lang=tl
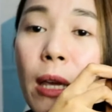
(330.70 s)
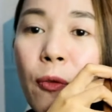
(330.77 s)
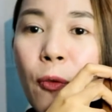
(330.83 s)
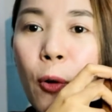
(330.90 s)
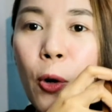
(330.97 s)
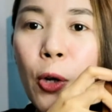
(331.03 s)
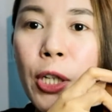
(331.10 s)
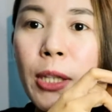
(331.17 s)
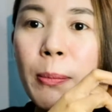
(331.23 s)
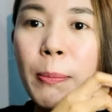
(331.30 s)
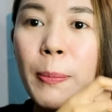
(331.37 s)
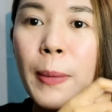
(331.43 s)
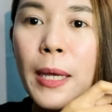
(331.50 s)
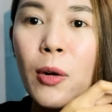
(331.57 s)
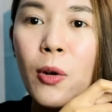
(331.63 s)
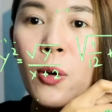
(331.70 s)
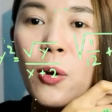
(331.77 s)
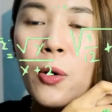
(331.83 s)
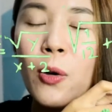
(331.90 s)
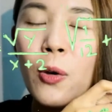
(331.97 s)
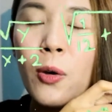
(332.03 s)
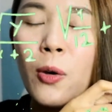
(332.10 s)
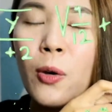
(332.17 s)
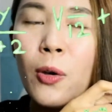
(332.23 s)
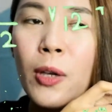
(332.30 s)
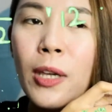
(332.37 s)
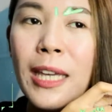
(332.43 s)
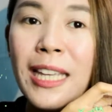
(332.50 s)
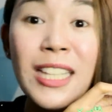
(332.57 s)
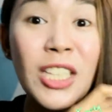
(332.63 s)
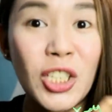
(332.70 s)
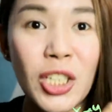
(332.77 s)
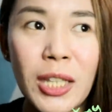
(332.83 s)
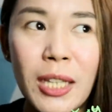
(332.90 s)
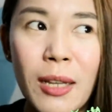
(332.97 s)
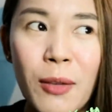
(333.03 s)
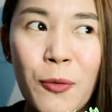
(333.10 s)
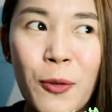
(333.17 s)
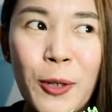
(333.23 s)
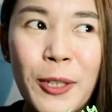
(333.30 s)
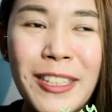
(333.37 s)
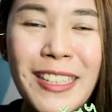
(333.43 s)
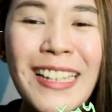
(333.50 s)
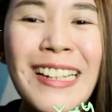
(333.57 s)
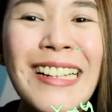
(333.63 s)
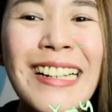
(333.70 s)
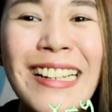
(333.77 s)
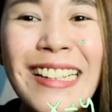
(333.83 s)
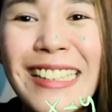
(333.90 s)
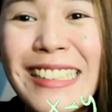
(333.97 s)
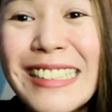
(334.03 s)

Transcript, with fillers: 3-4 pero... Hindi siya 3-4.